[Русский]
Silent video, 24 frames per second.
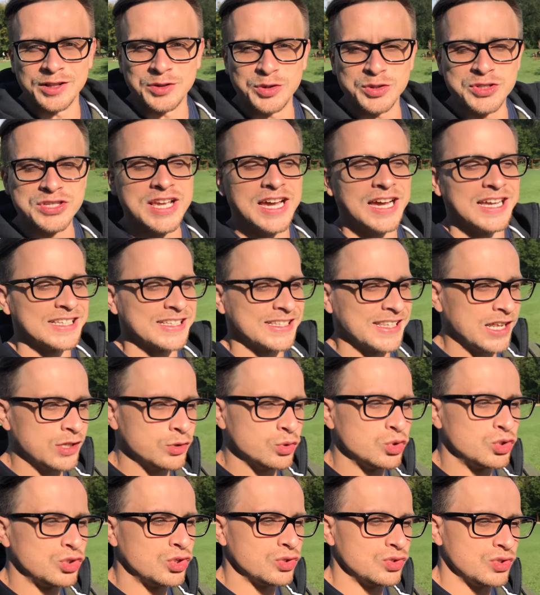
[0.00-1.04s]
Друзья,
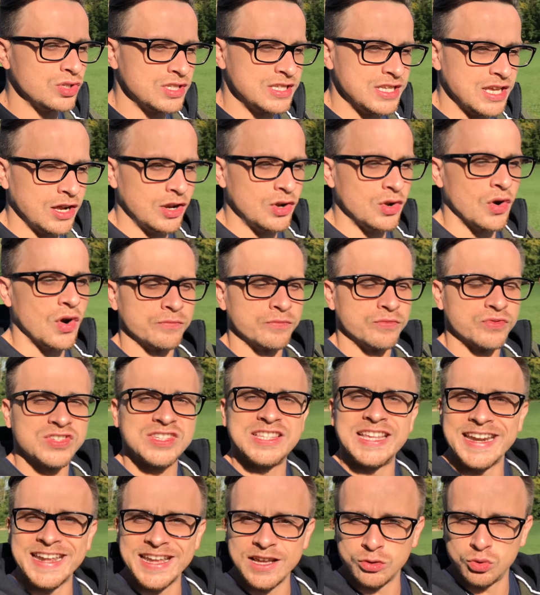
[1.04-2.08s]
следующую неделю, в
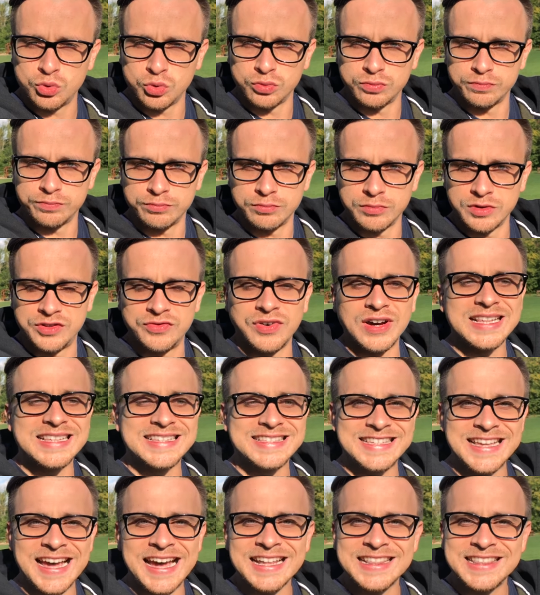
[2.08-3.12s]
среду,
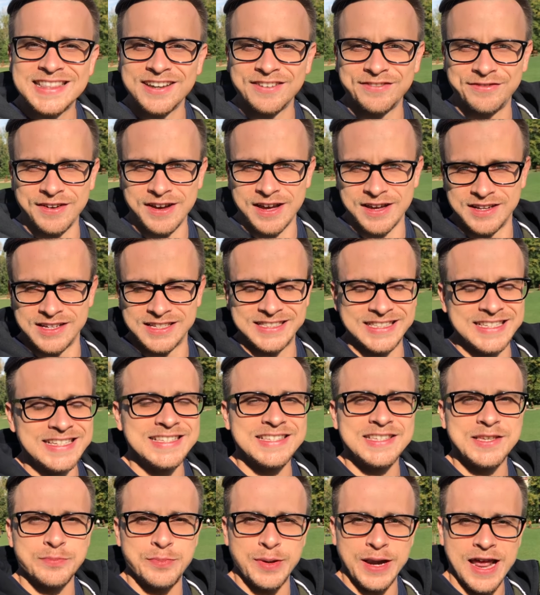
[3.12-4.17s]
20
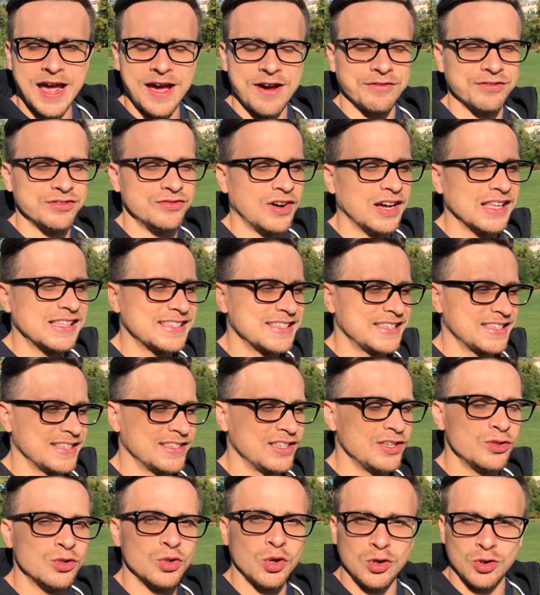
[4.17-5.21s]
сентября в
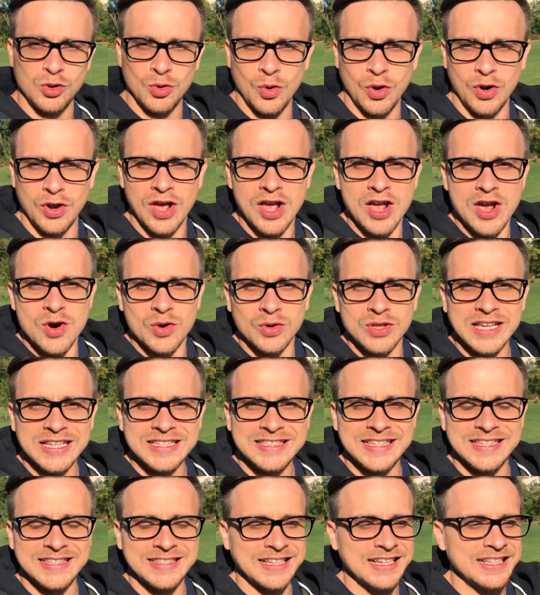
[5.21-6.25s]
21.00 у нас
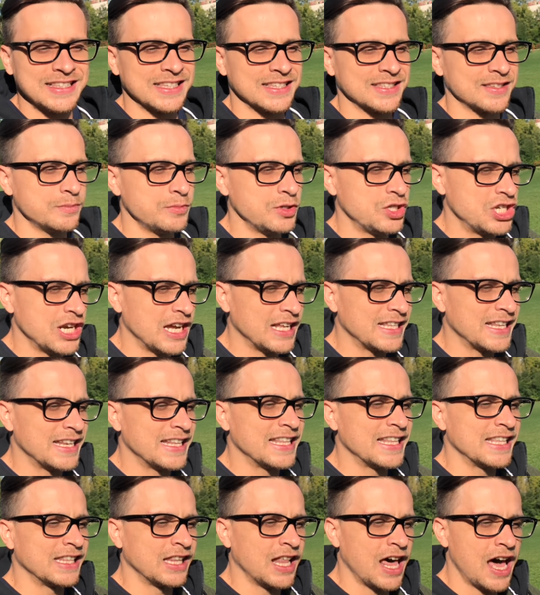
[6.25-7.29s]
состоится
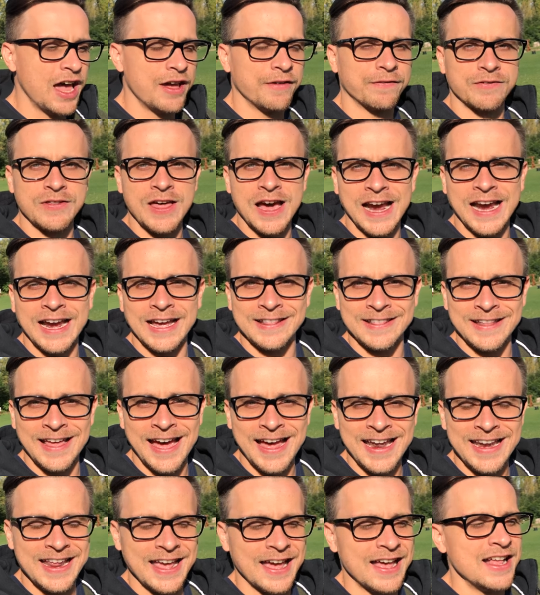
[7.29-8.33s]
замечательный лайв на
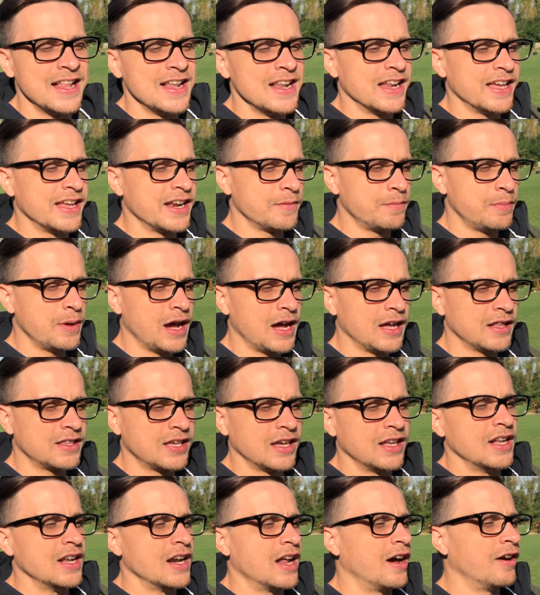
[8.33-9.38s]
канале ребят
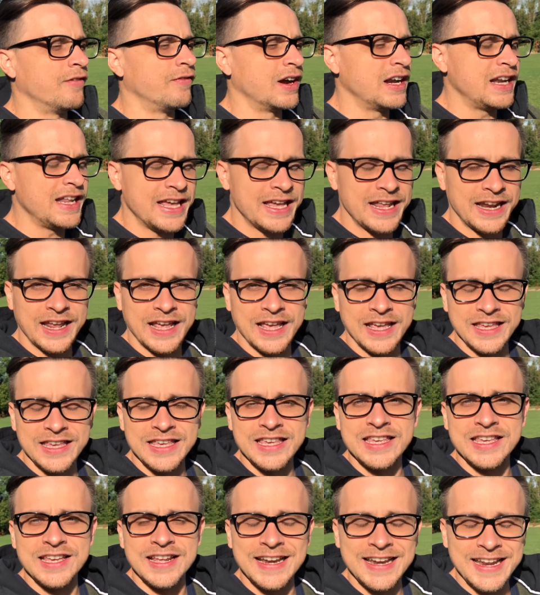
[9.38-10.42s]
э, Валерия и
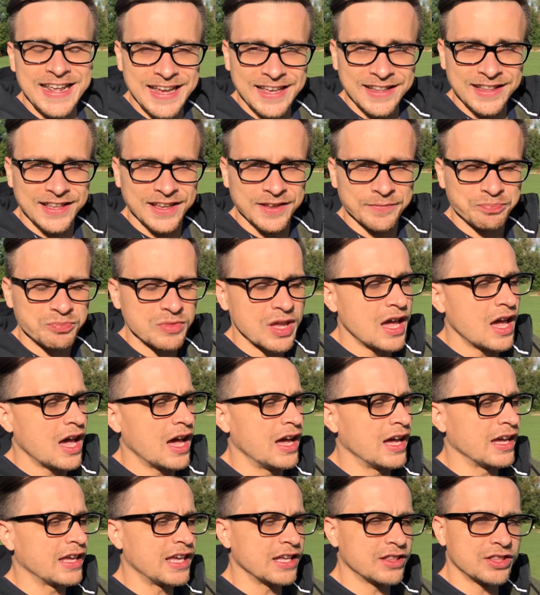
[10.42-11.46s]
Елены
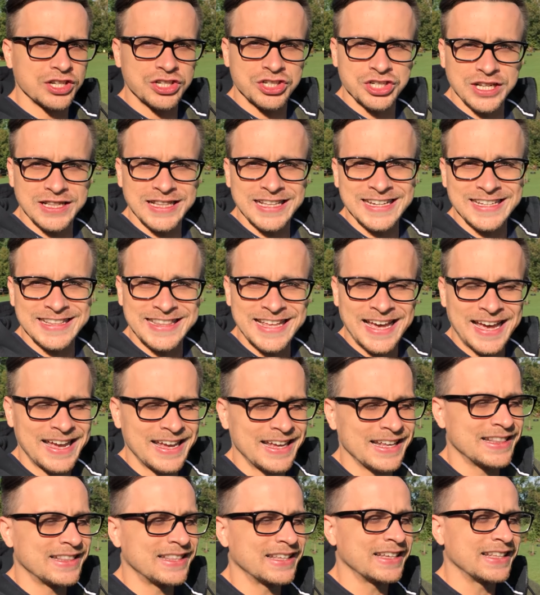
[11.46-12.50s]
э, Ketogenic
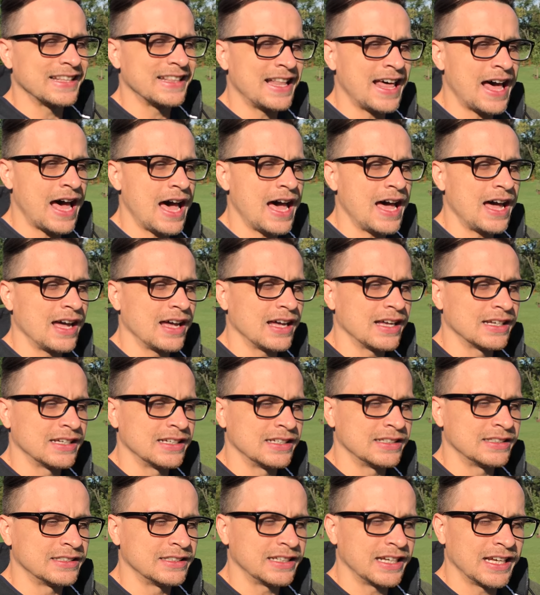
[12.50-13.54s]
Diet. На
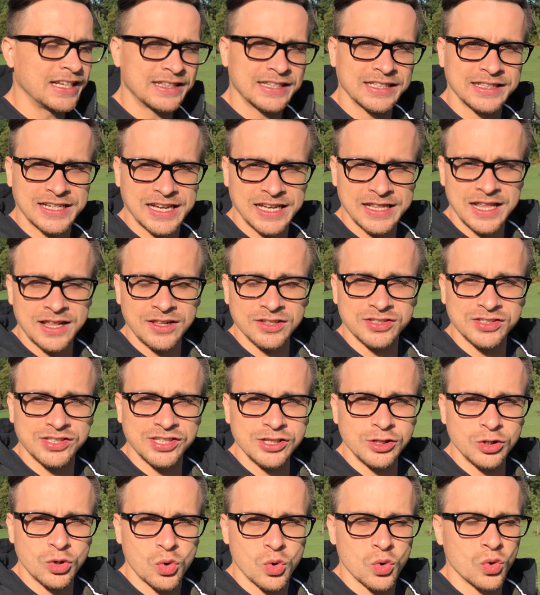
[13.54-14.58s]
э, этот канал
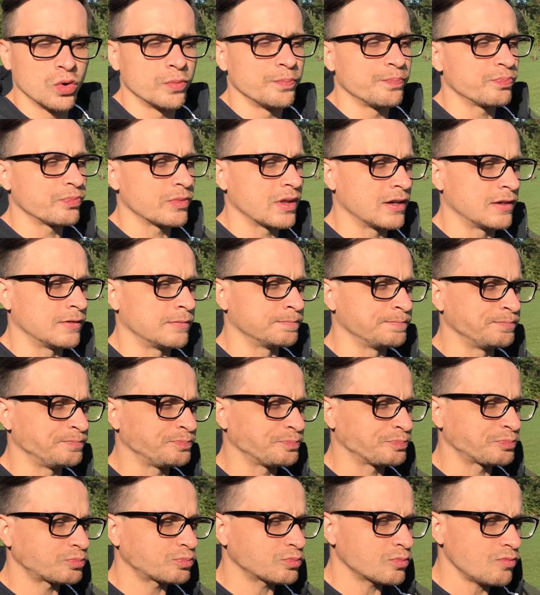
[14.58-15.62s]
ссылку...
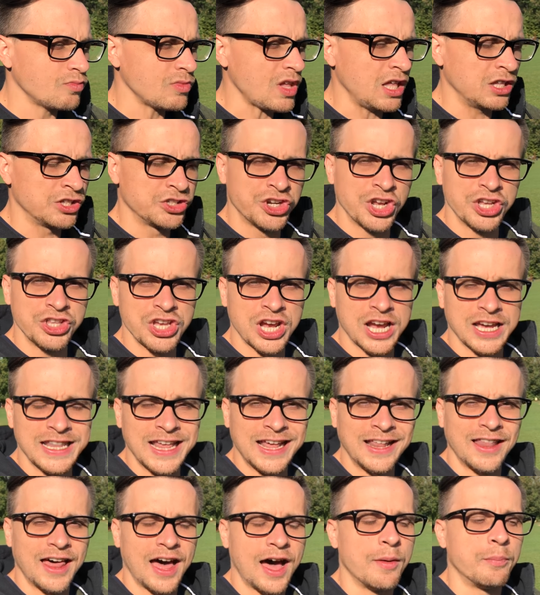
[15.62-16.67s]
Э, точнее не
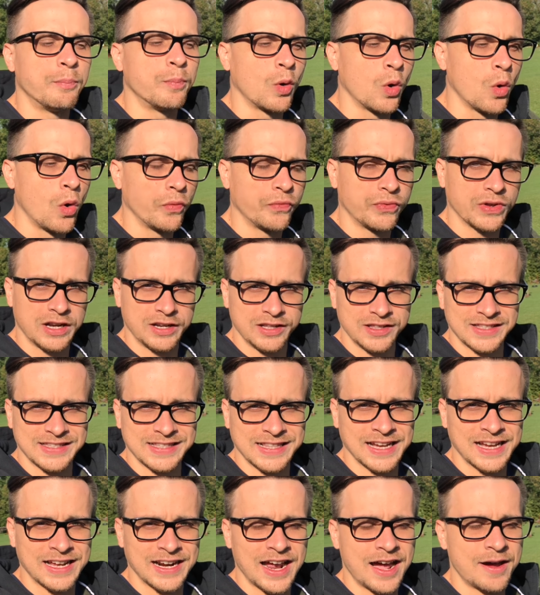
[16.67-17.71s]
канал, а профиль
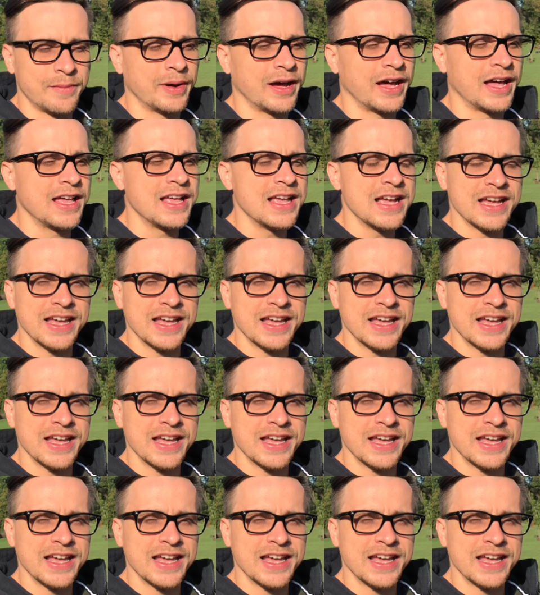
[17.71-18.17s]
Инстаграма.